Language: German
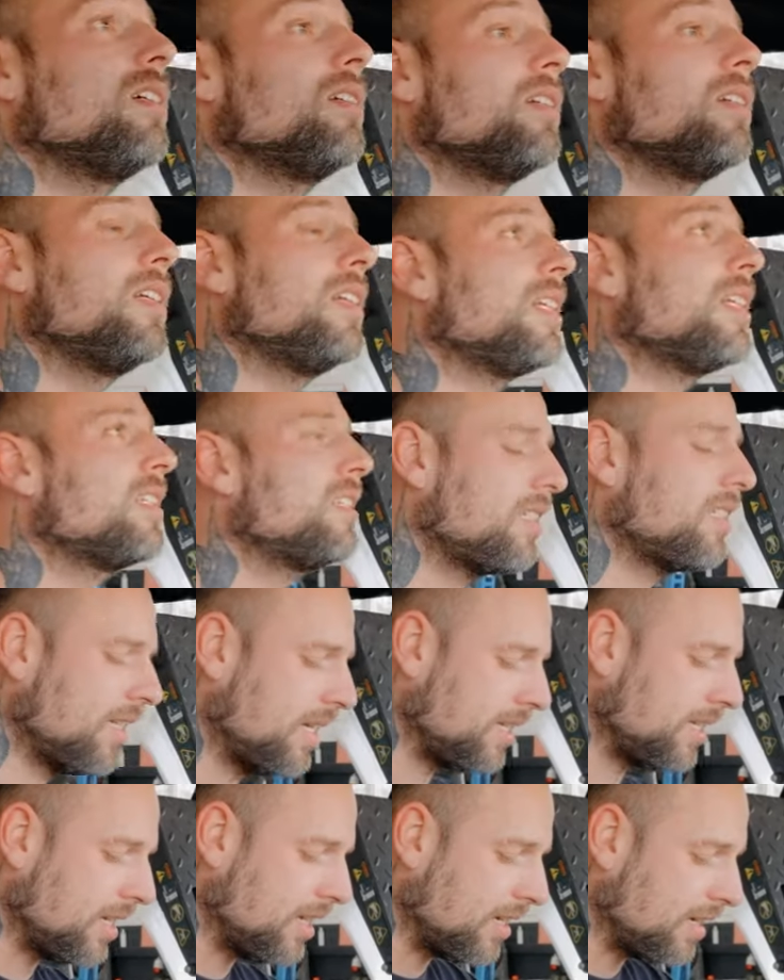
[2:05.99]
Wir
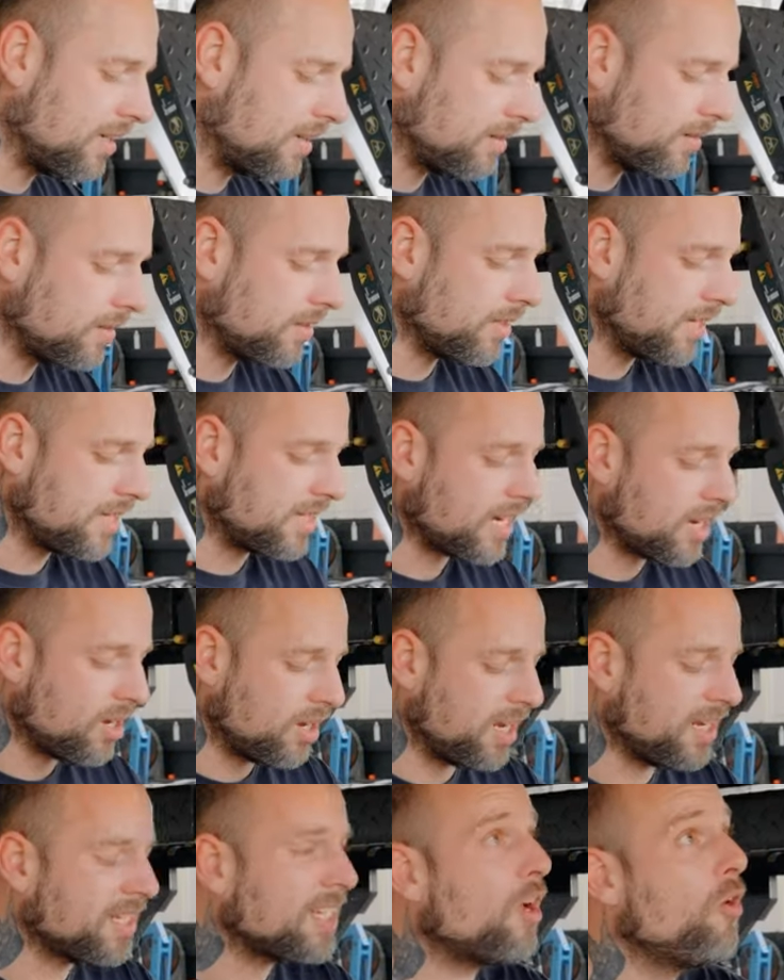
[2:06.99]
haben dort
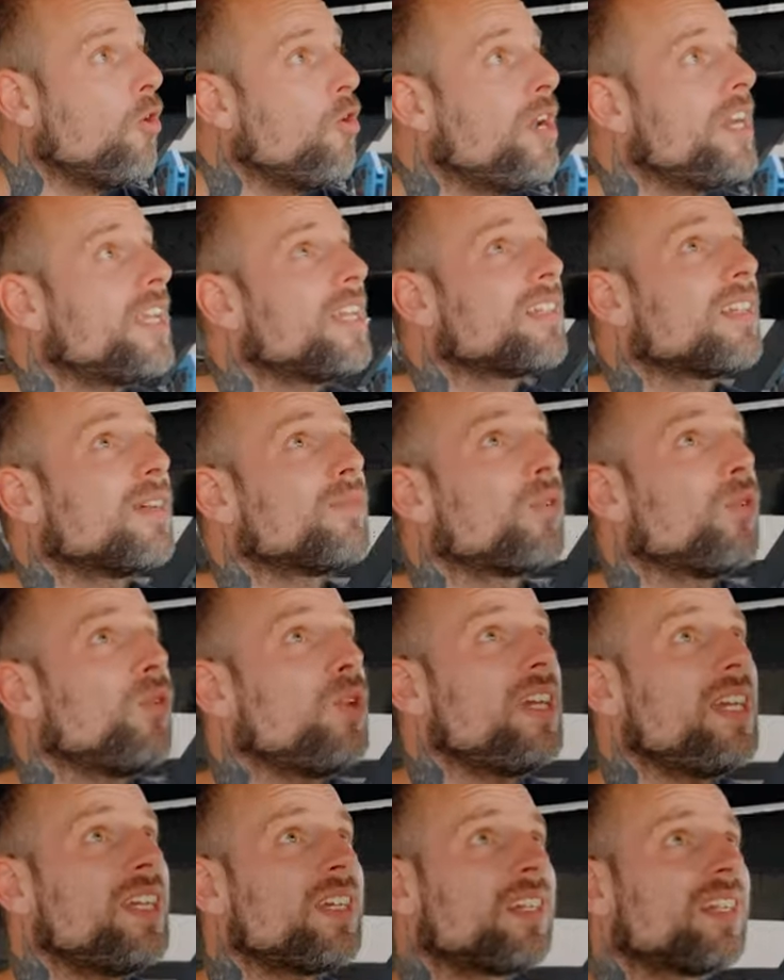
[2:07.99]
festgestellt, dass
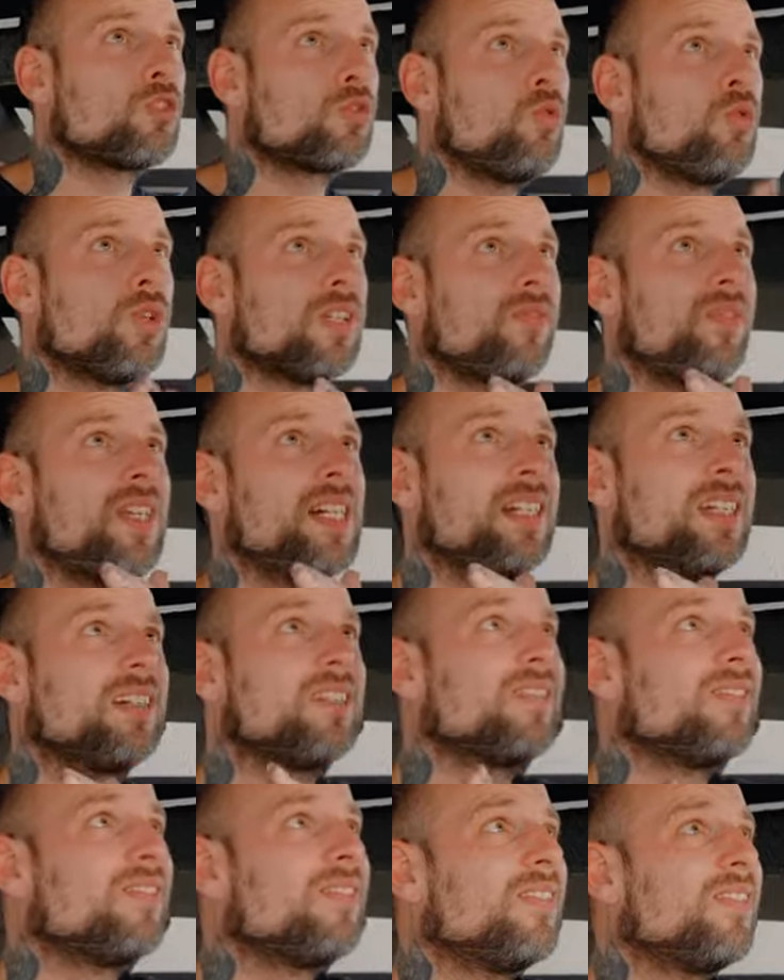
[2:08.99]
der Motor
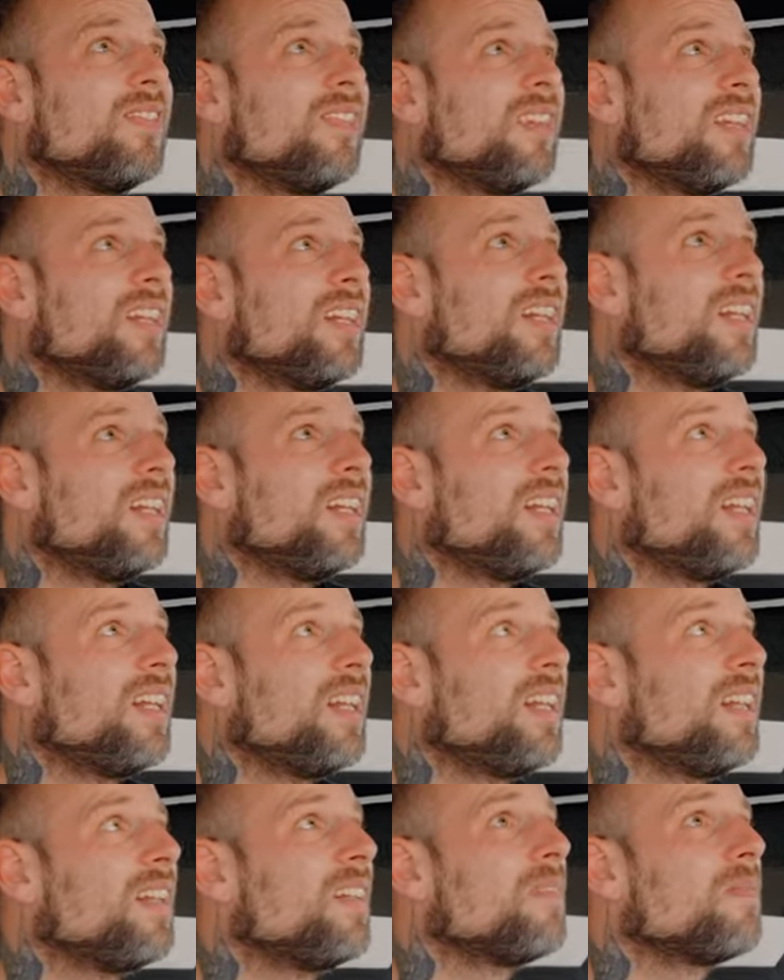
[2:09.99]
komplett ölig ist
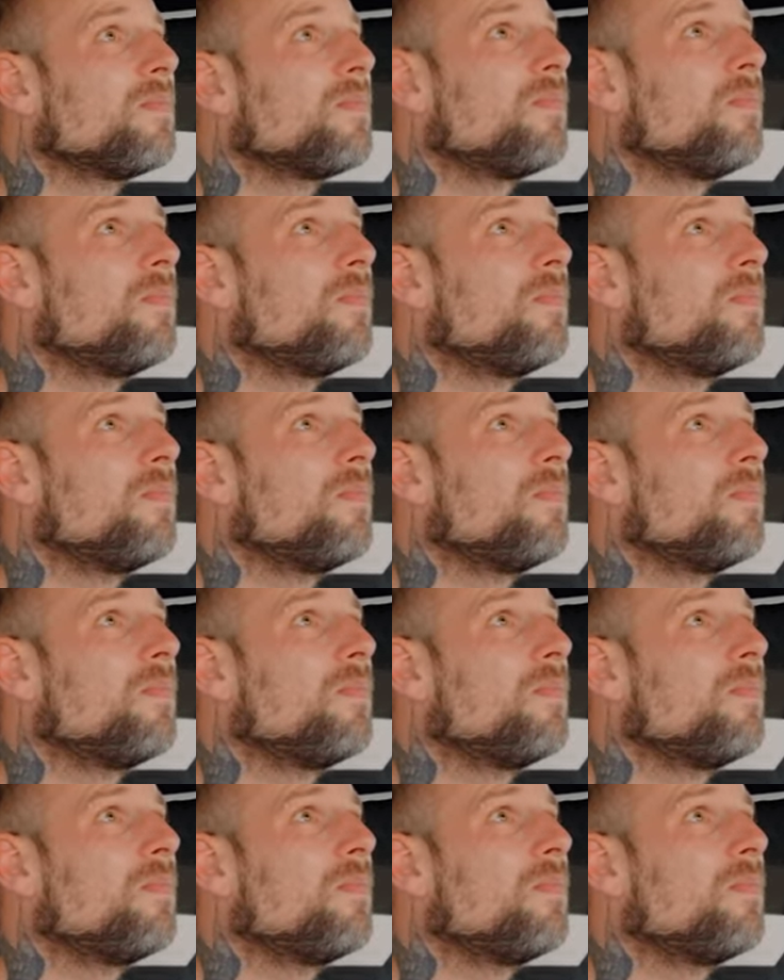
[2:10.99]
was